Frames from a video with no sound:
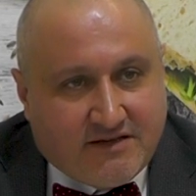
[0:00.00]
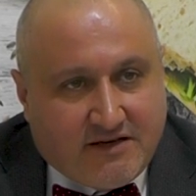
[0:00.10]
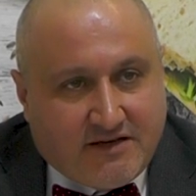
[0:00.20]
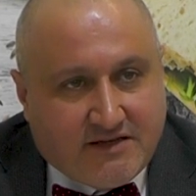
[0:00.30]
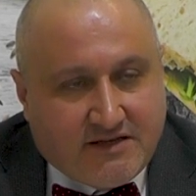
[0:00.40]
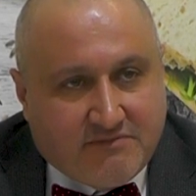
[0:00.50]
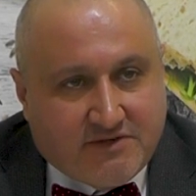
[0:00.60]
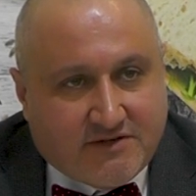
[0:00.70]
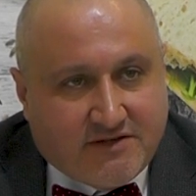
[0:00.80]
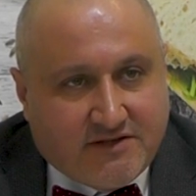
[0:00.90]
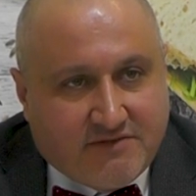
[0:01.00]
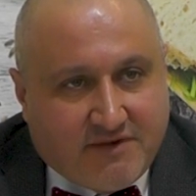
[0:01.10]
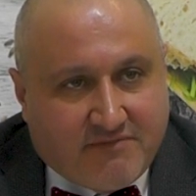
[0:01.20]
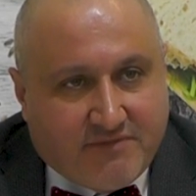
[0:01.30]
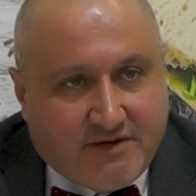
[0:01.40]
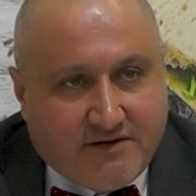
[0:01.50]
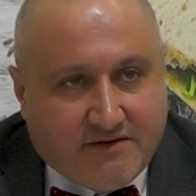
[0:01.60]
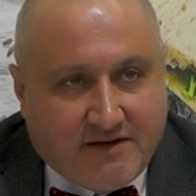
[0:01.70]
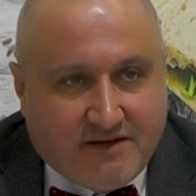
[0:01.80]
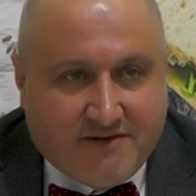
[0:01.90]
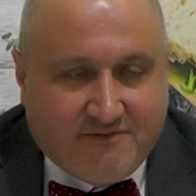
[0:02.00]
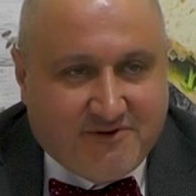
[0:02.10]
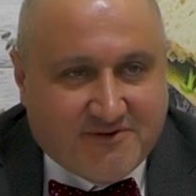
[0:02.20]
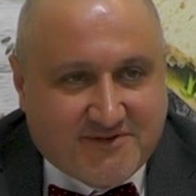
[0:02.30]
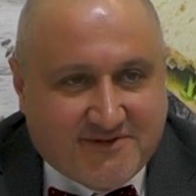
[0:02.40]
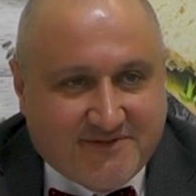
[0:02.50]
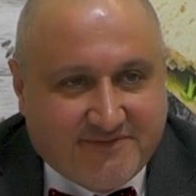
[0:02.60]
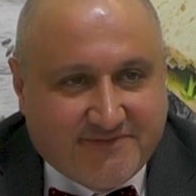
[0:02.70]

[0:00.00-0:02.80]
daha iyi bir tanıtım yapmayı hedefliyoruz.